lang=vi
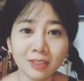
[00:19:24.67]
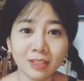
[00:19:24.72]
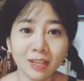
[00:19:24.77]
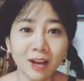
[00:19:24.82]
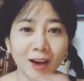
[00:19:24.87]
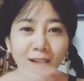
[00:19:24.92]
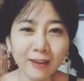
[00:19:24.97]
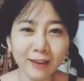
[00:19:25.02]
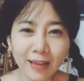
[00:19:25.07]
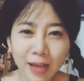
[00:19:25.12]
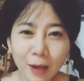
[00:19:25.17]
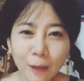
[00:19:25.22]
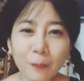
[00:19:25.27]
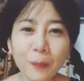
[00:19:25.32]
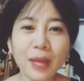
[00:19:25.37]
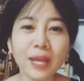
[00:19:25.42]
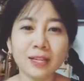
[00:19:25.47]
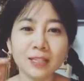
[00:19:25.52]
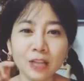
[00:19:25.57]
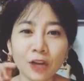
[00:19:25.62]
hơi khác
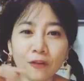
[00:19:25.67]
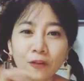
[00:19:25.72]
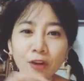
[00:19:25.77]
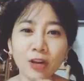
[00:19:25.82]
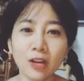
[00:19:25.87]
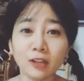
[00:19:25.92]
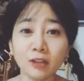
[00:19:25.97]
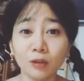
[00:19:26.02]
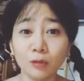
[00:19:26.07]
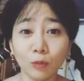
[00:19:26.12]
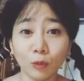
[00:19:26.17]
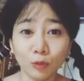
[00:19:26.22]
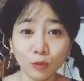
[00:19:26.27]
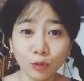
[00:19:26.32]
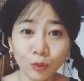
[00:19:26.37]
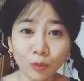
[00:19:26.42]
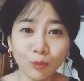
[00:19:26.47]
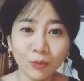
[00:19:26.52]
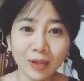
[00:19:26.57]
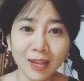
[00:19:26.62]
biệt so với đời thường một
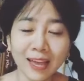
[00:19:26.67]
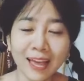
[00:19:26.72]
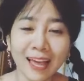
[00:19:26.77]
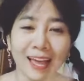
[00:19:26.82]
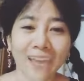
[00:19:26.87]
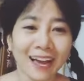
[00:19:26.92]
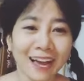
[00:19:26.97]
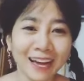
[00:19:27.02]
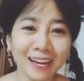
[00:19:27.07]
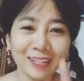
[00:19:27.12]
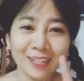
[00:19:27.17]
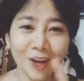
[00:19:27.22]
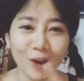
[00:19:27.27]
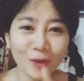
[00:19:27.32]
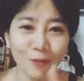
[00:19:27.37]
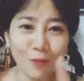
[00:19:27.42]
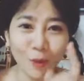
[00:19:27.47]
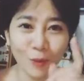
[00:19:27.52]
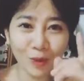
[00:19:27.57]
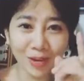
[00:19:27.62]
chút à,
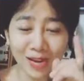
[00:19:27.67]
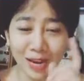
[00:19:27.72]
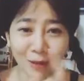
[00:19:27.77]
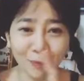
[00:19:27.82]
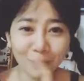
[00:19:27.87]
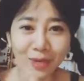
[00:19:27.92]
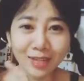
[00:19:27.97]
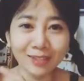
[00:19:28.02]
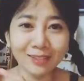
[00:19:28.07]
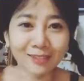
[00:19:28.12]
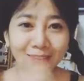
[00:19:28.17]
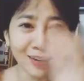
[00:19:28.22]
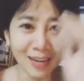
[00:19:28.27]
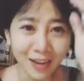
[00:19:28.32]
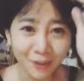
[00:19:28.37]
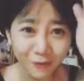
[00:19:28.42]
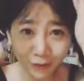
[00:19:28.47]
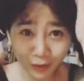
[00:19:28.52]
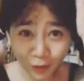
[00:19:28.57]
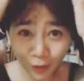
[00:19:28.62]
còn một cái đặc biệt nữa
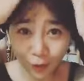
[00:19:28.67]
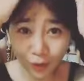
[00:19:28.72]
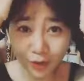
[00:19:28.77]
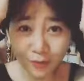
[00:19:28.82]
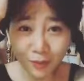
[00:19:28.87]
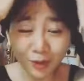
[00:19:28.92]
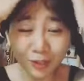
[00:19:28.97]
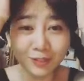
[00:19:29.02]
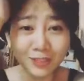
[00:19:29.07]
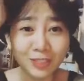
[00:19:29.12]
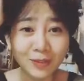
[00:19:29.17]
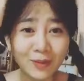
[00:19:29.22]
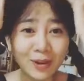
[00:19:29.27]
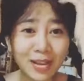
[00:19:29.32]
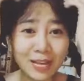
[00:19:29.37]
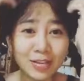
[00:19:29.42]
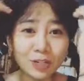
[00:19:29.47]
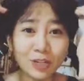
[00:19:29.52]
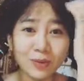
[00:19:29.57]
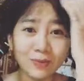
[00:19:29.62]
là phân đố với mọi người trong cái
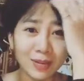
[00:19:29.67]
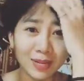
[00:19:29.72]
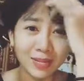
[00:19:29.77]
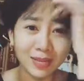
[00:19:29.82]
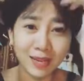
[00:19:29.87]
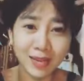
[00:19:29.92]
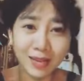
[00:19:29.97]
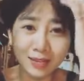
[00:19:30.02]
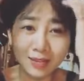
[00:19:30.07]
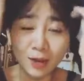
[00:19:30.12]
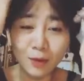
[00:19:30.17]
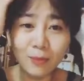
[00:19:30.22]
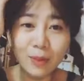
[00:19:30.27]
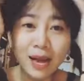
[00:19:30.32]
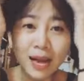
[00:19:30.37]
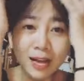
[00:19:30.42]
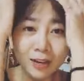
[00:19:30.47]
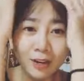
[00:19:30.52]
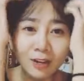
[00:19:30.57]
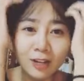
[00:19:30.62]
livestream này nha nếu mà
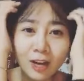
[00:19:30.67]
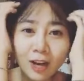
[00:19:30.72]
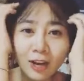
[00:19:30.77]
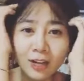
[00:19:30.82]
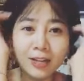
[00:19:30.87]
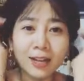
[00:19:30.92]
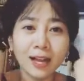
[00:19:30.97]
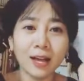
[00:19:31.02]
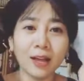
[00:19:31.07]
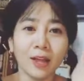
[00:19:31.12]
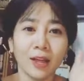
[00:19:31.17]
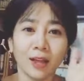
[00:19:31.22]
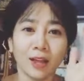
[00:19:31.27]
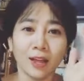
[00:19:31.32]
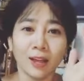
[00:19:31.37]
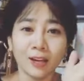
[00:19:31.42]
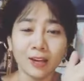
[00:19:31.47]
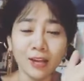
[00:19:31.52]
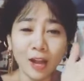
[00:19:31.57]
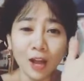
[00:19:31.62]
ai có coi là
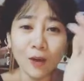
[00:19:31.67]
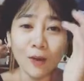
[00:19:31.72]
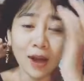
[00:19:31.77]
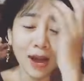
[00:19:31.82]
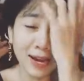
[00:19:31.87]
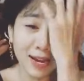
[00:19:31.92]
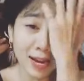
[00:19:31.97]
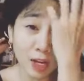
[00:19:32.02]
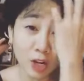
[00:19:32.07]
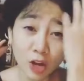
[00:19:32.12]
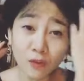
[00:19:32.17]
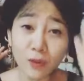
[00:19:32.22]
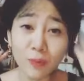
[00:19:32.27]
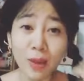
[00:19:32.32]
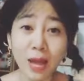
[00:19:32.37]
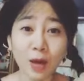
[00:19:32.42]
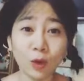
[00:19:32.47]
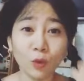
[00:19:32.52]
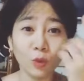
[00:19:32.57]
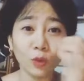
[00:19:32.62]
nếu ai đã coi phim
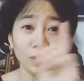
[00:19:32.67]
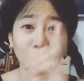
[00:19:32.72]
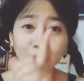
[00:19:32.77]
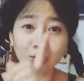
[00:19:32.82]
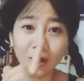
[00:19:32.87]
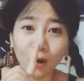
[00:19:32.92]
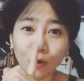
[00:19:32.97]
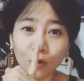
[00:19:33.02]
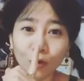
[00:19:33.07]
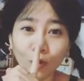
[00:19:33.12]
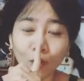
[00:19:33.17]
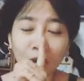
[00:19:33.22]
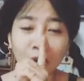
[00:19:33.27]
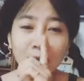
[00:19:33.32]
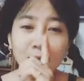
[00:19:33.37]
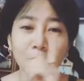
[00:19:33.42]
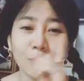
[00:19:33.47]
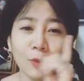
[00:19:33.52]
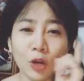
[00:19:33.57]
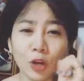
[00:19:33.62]
hạ cuối tình đầu rồi ở
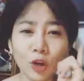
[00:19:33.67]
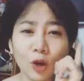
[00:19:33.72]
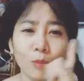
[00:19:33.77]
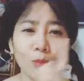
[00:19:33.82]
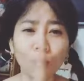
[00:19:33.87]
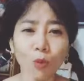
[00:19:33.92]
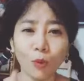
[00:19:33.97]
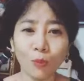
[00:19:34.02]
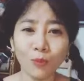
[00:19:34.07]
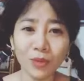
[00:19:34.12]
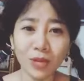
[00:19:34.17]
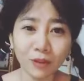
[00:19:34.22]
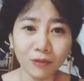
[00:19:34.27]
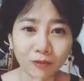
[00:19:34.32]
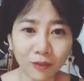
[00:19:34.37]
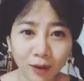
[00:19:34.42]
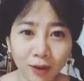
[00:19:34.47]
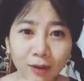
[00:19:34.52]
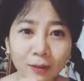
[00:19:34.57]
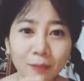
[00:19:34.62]
trong đó có một nhân
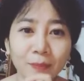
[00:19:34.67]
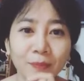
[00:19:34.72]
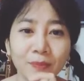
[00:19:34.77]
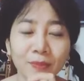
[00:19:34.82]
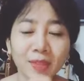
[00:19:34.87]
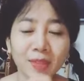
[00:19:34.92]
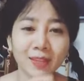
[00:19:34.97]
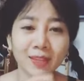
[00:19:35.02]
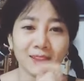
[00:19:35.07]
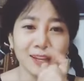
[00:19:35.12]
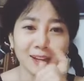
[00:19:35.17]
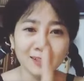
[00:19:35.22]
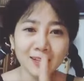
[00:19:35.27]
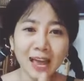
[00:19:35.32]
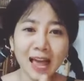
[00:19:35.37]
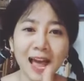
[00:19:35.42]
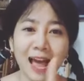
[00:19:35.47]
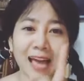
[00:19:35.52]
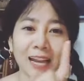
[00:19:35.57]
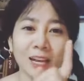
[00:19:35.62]
vật thật
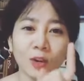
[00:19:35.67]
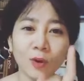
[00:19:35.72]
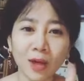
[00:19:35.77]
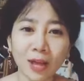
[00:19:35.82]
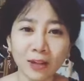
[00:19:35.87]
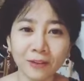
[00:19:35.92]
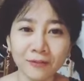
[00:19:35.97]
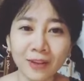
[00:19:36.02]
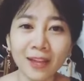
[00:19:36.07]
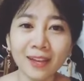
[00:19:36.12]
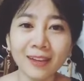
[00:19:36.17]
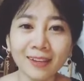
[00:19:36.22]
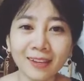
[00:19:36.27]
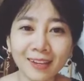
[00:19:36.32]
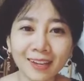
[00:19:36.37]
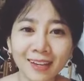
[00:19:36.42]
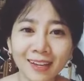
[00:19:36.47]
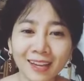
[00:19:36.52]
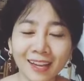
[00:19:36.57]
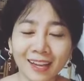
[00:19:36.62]
ra anh hoàng viết
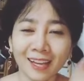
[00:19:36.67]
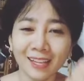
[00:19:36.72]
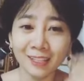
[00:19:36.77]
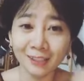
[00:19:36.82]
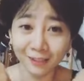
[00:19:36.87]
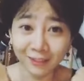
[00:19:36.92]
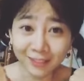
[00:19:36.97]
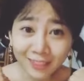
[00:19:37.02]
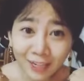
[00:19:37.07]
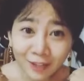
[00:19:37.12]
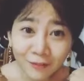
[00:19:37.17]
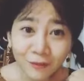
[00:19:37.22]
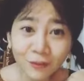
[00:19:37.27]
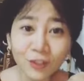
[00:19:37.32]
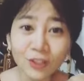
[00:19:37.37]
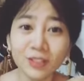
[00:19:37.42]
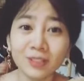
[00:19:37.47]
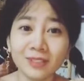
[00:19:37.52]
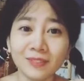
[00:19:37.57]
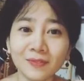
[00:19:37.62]
dựa trên
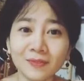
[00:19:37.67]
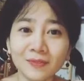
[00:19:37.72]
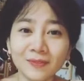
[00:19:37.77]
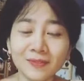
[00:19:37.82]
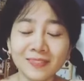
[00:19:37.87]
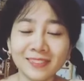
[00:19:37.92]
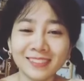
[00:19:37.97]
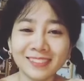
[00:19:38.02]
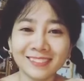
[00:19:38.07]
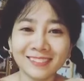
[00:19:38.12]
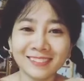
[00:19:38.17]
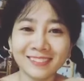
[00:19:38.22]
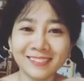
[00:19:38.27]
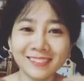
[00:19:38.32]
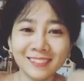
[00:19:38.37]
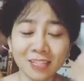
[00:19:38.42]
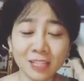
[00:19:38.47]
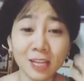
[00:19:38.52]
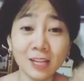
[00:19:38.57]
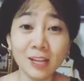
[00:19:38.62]
phương
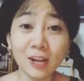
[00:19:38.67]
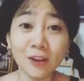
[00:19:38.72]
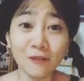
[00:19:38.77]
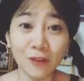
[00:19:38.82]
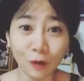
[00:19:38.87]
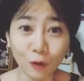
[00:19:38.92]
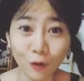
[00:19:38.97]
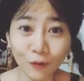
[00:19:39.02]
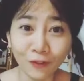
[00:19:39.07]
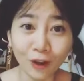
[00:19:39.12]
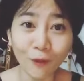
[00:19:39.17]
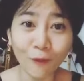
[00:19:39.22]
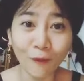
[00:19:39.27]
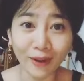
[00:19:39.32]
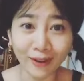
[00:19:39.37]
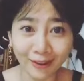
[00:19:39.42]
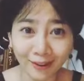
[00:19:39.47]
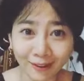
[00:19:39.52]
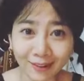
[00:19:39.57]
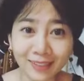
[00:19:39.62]
dựa trên nhân vật của phương ở
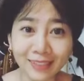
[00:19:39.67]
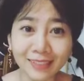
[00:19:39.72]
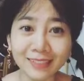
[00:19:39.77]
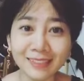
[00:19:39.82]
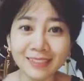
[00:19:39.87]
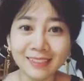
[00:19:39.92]
ngoài đời